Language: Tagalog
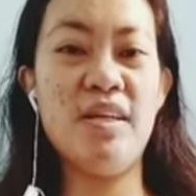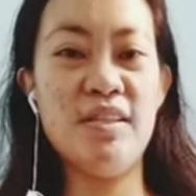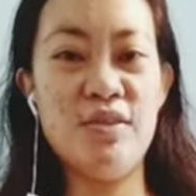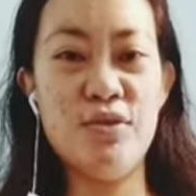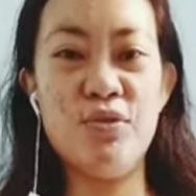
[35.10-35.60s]

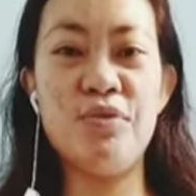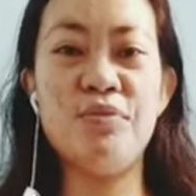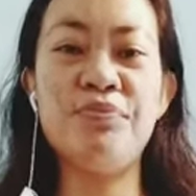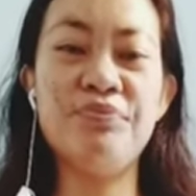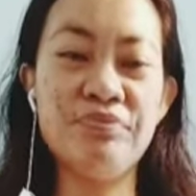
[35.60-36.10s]
medyo,
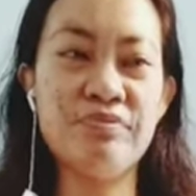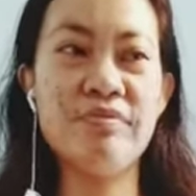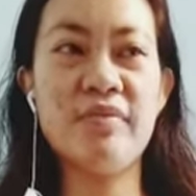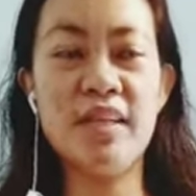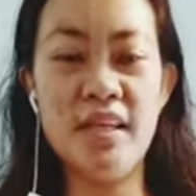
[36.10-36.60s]

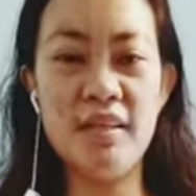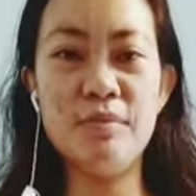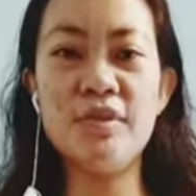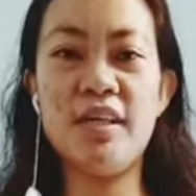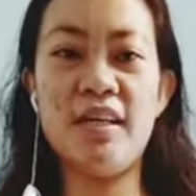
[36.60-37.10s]
alam
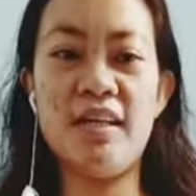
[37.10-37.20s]
mo na,